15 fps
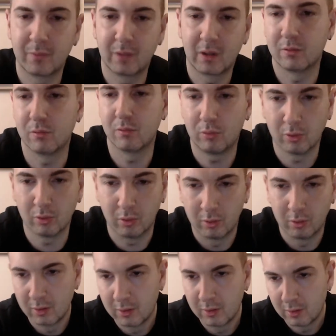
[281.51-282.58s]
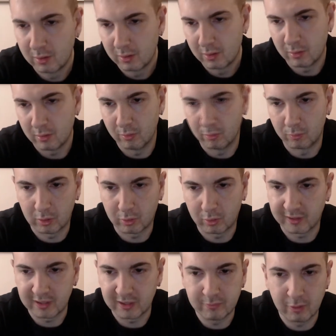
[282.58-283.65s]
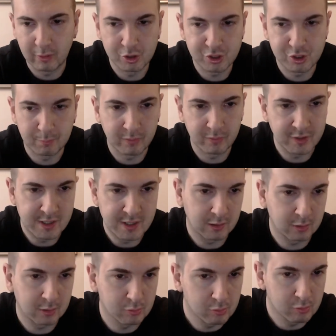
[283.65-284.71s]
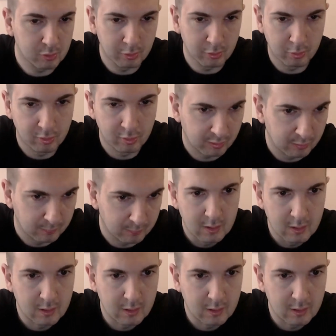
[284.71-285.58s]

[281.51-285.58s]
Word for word: tutto un qualcosa di veloce e poi finirà tutto, non lo so